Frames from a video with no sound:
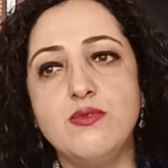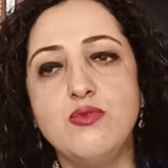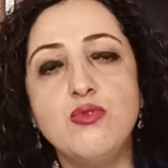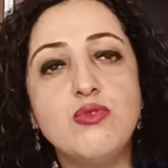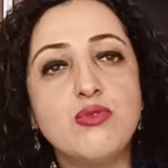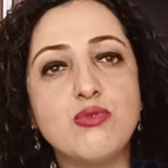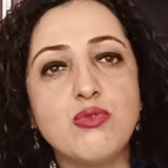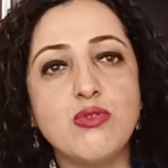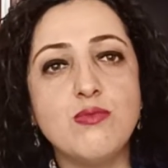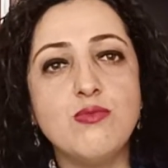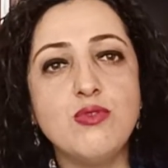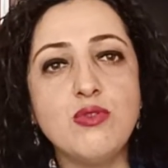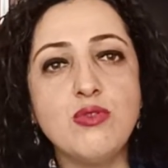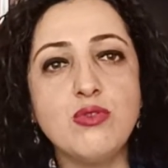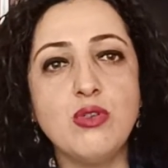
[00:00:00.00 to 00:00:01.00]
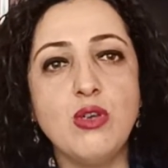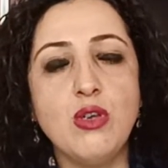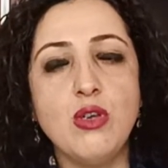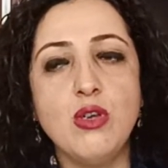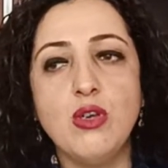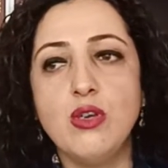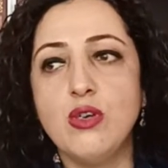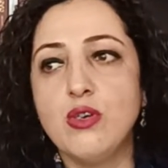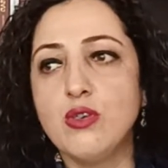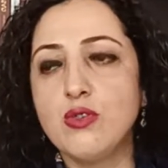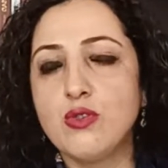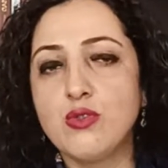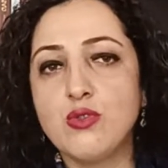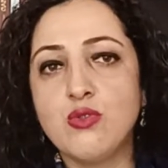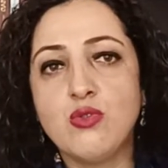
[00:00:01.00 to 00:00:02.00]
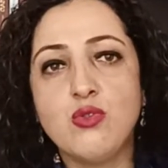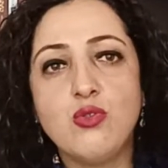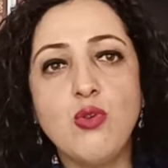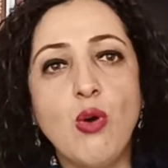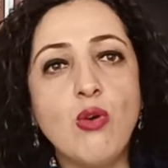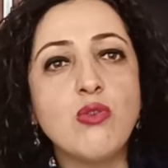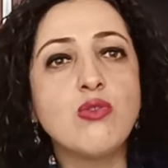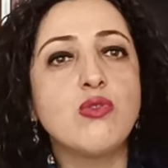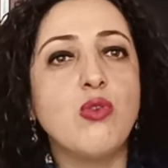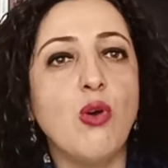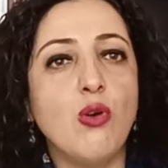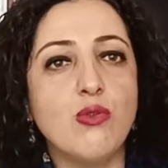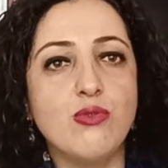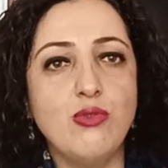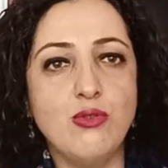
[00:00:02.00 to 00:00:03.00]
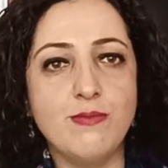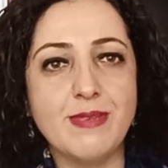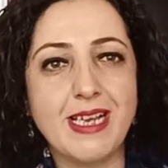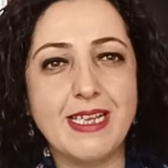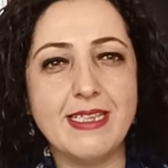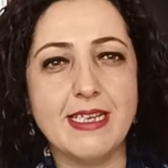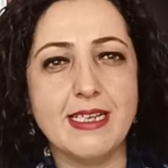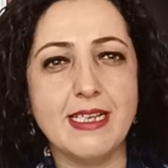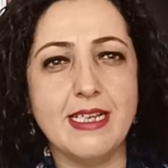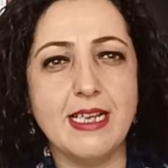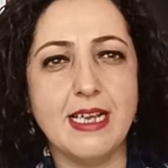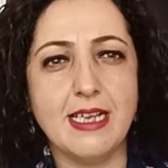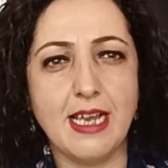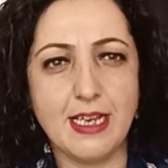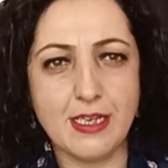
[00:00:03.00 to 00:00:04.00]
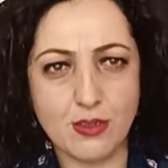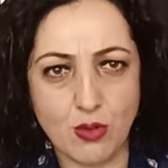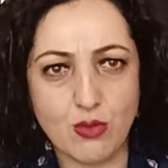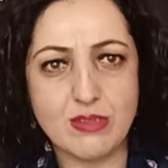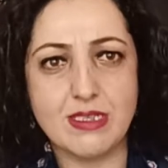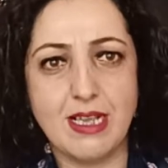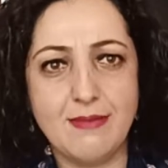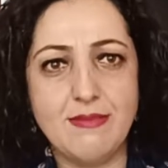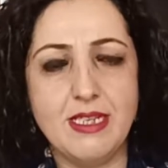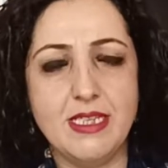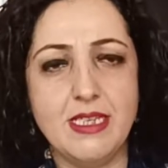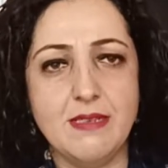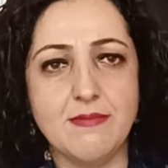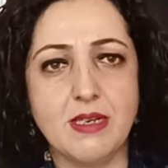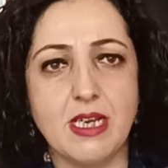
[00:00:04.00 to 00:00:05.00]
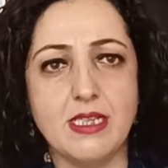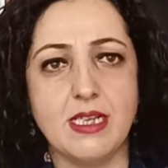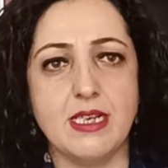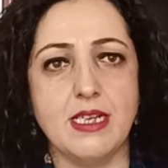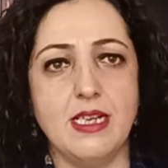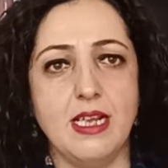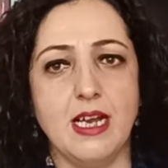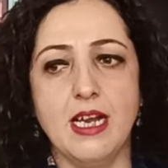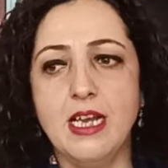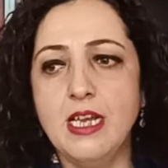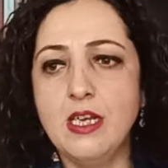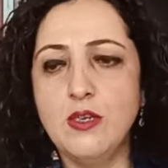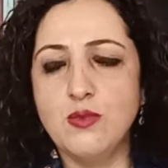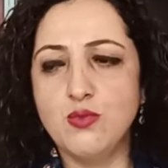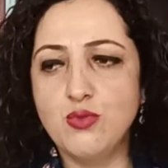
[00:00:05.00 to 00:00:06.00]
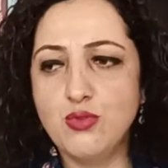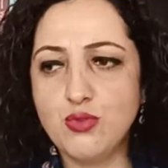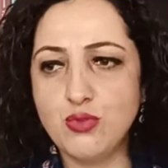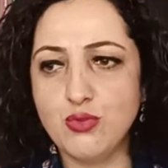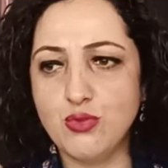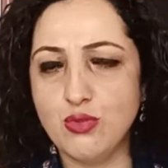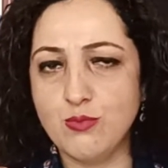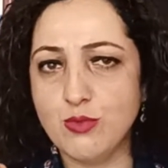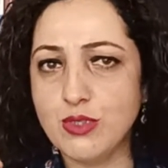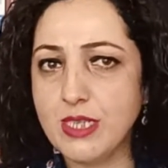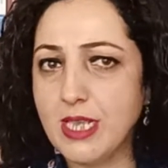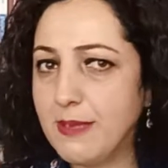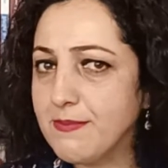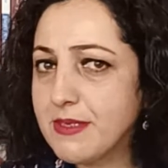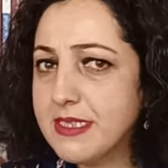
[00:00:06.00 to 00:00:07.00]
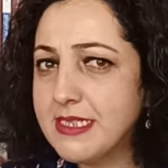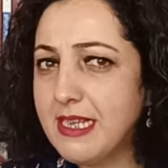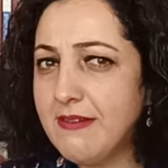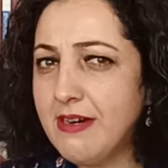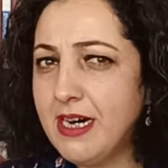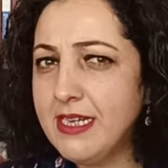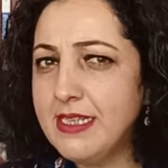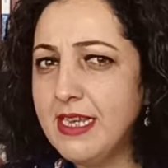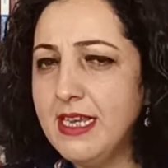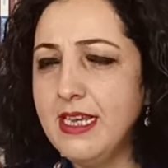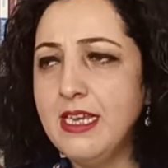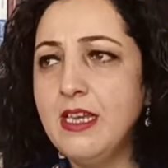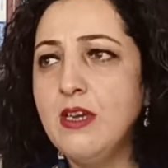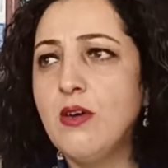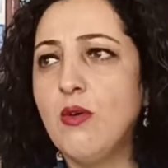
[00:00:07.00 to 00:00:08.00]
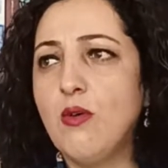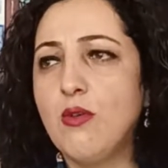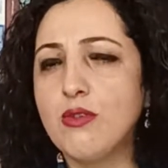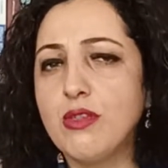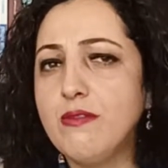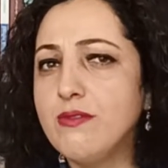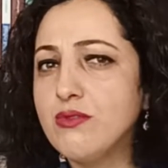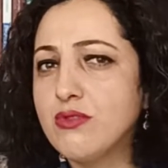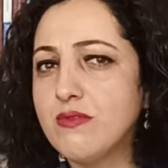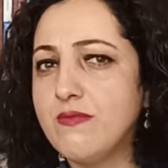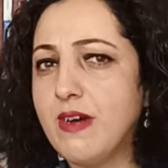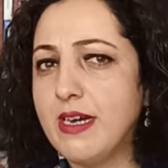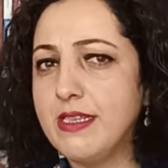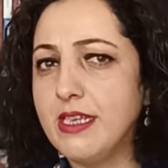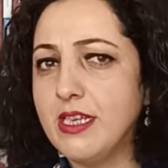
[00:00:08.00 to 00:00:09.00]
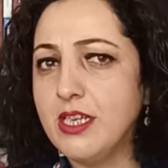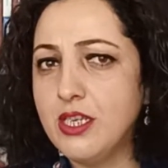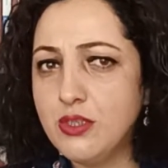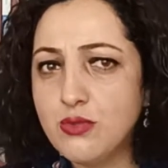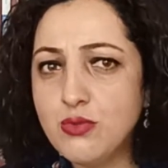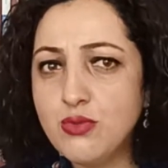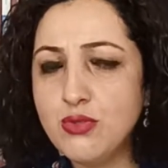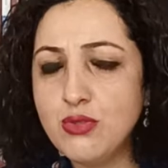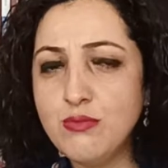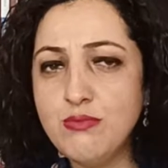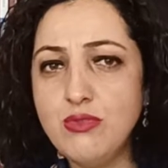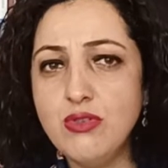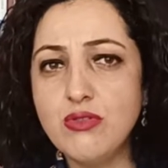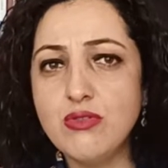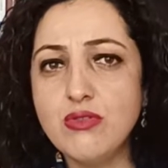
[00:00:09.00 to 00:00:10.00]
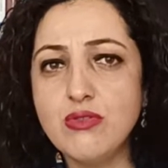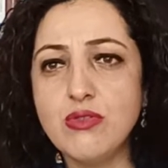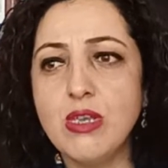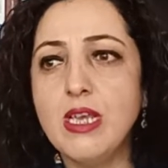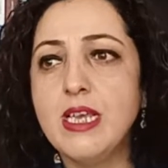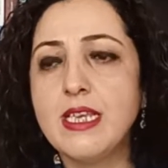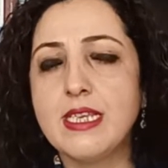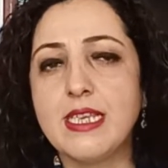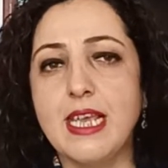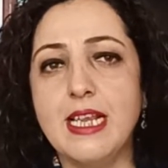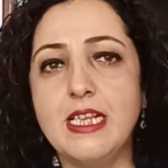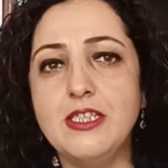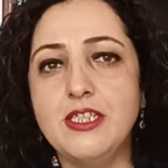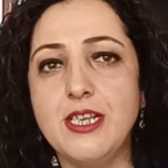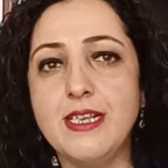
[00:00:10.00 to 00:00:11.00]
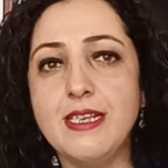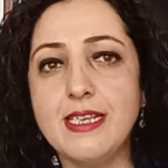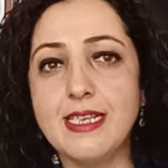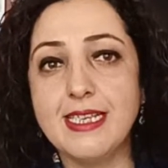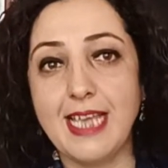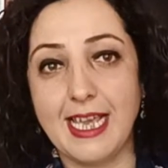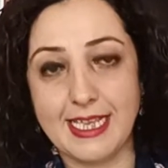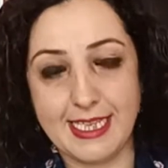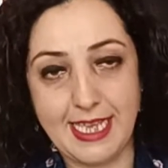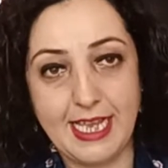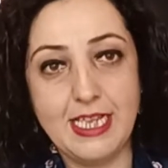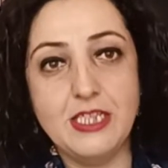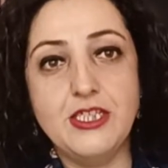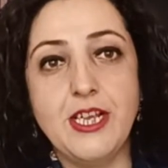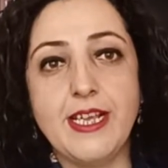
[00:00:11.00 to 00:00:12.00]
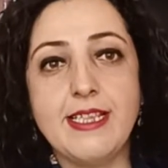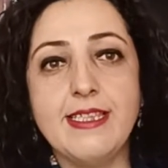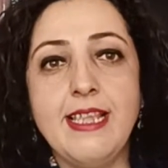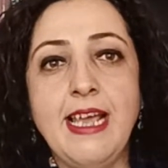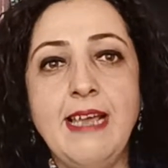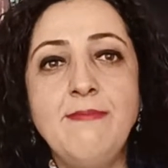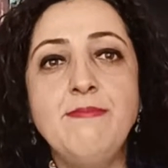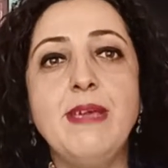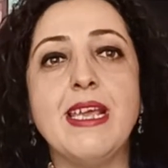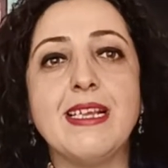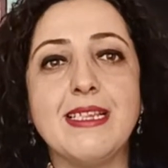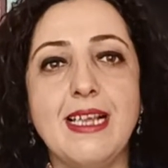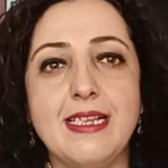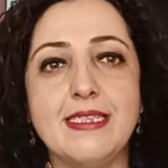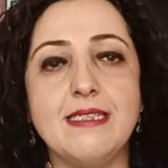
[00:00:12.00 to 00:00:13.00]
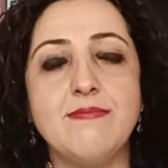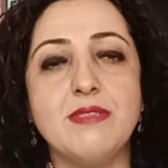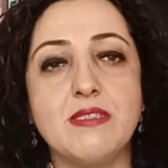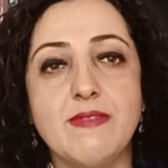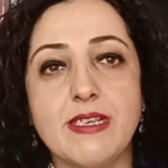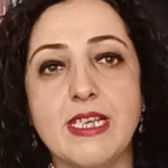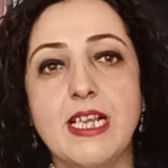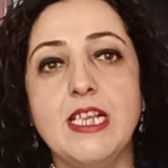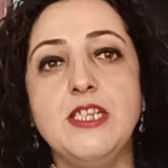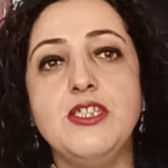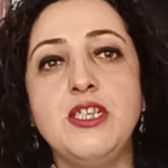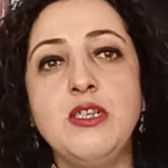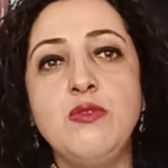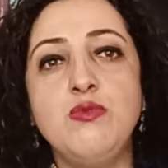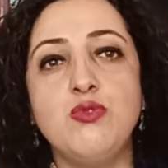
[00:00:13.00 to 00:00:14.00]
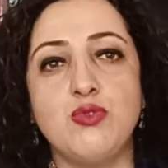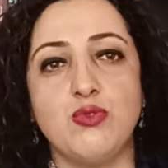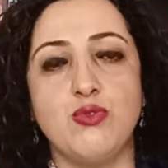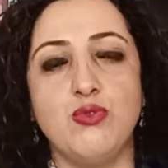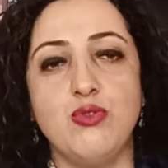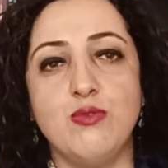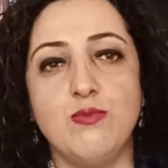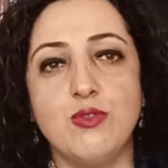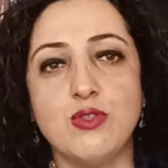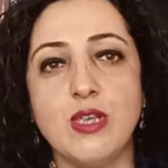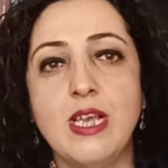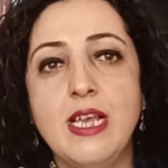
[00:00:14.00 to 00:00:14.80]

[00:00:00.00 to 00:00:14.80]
düsturumuz yok gördüğüm kadarıyla yani gözlemlediğim kadarıyla düşündüğümüz hep kısa vade, orta ve uzun vadeyi hiç düşünmüyoruz. Geleceği yani gelecekten beklentimiz ve geleceği düşündüğümüz